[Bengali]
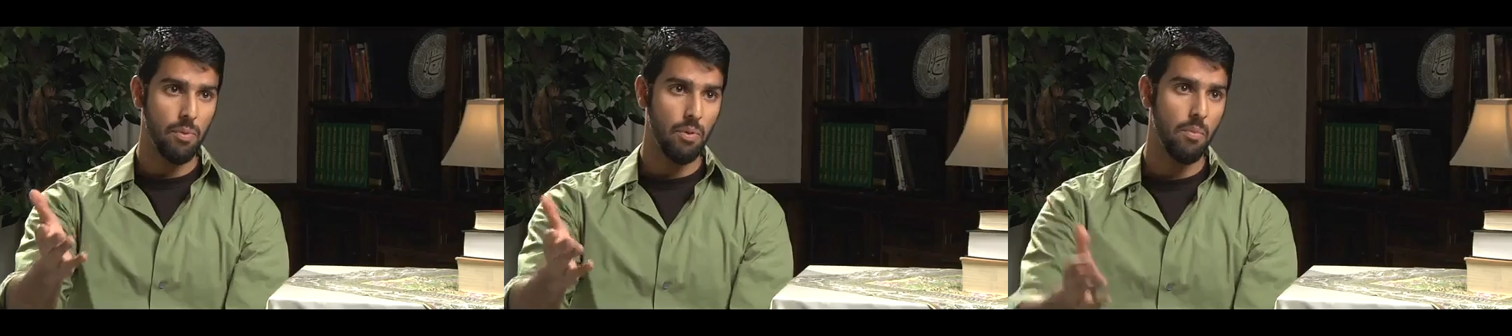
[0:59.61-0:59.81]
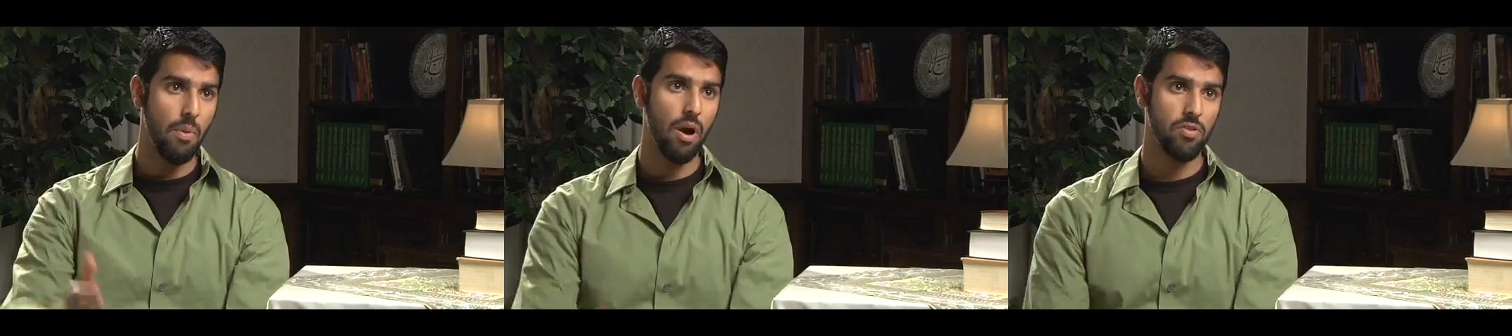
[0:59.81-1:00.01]

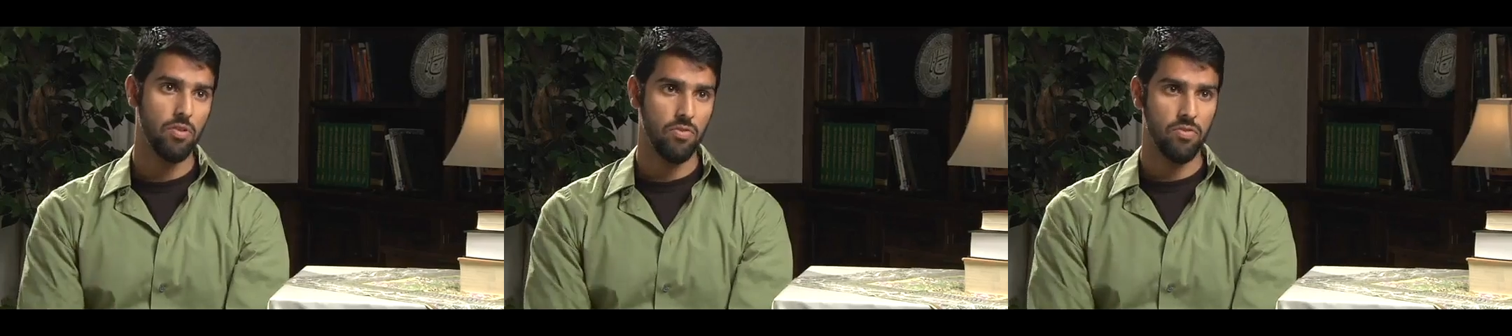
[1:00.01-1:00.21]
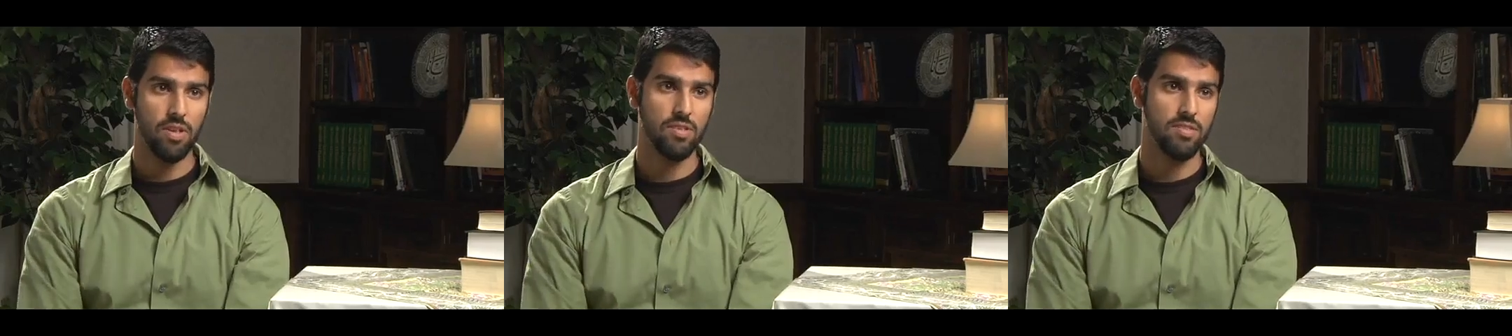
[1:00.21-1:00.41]
লেখা হয়েছে
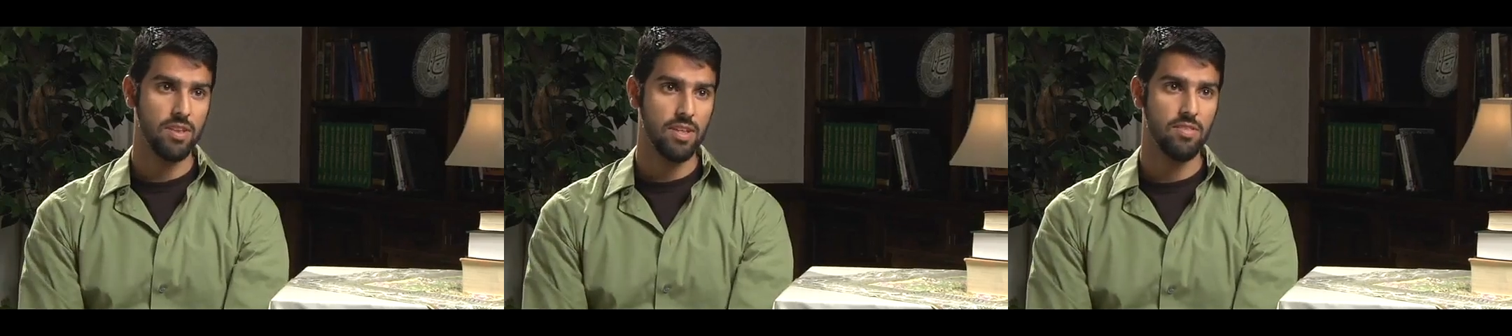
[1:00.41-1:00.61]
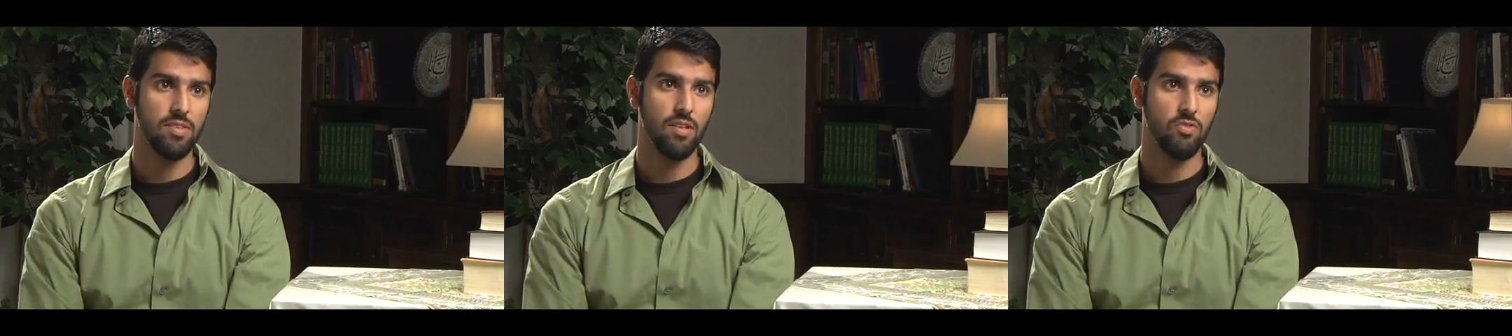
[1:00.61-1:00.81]
তার পক্ষে
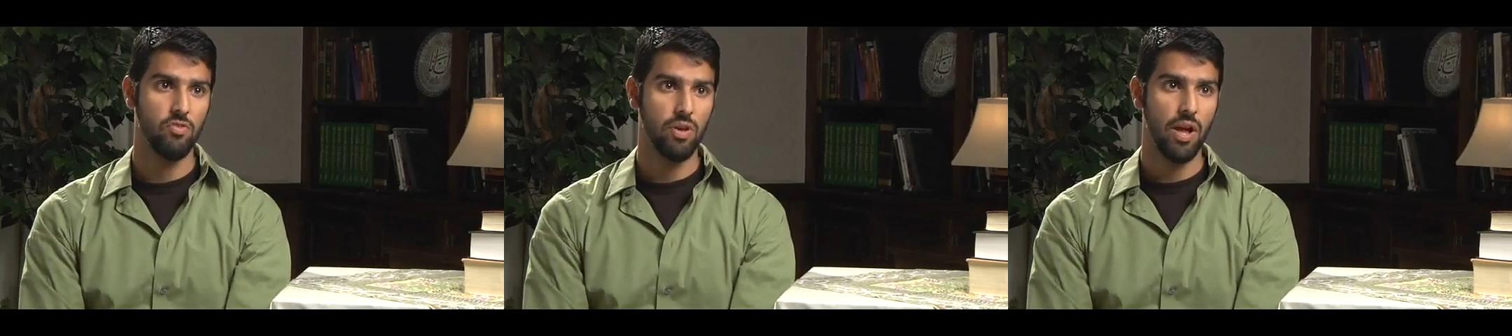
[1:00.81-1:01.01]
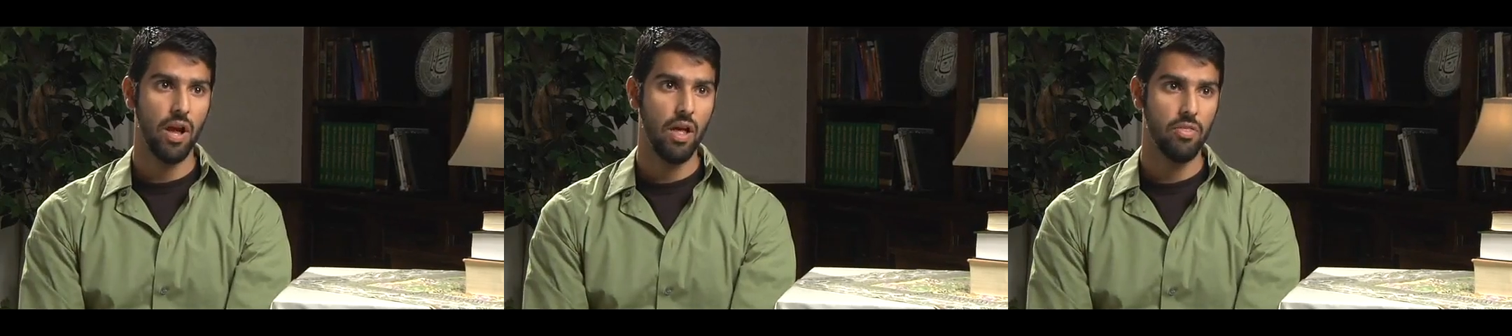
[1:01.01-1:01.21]
অনেক
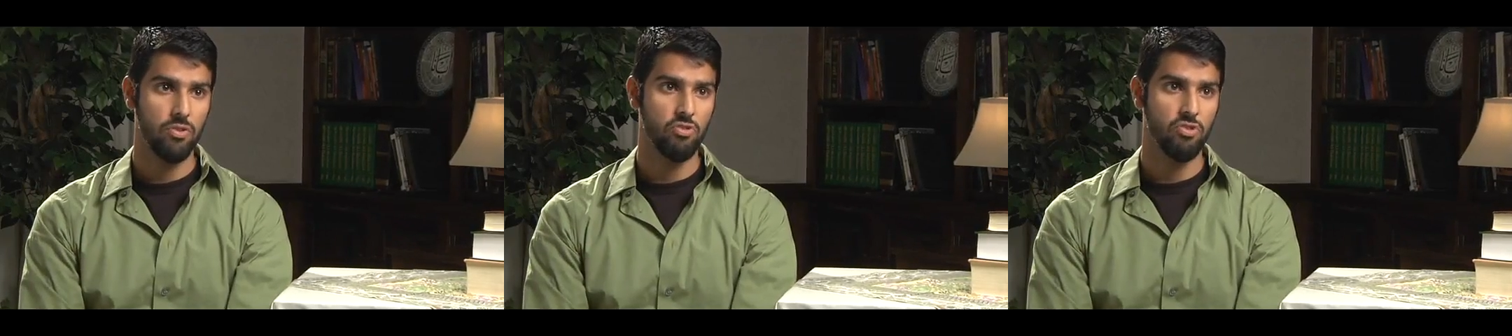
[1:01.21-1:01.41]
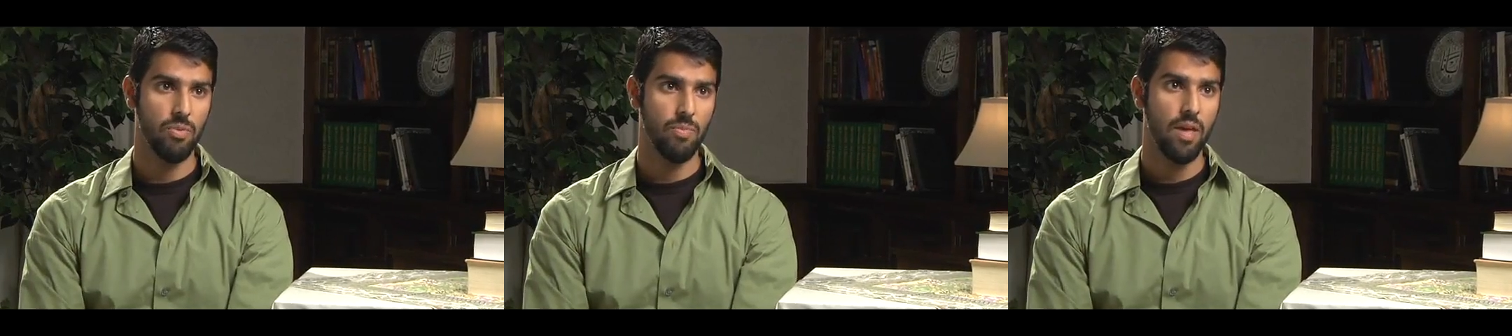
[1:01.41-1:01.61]
প্রমাণ আছে